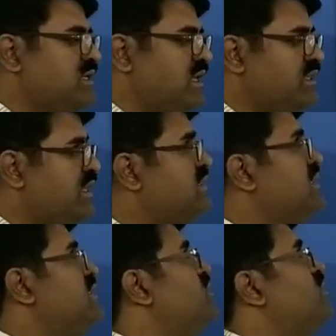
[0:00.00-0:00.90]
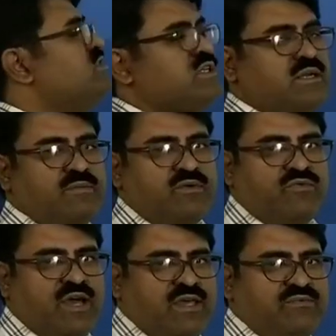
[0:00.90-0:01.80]
चलें देखते हैं जी क्वेश्चन नंबर
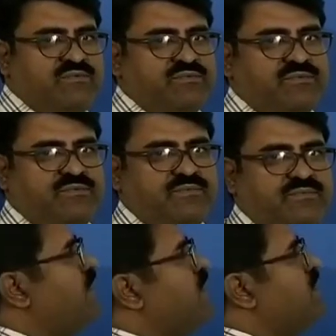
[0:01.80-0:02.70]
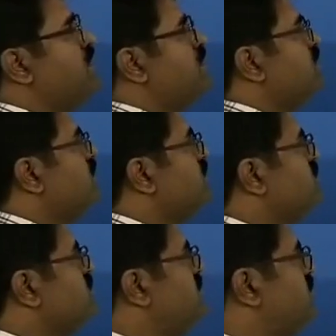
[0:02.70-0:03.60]
फाइव
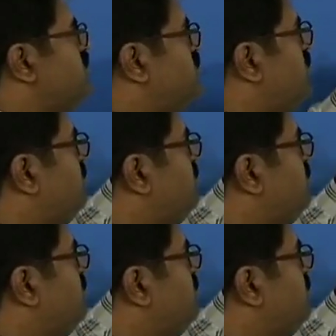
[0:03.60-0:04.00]
जी बच्चों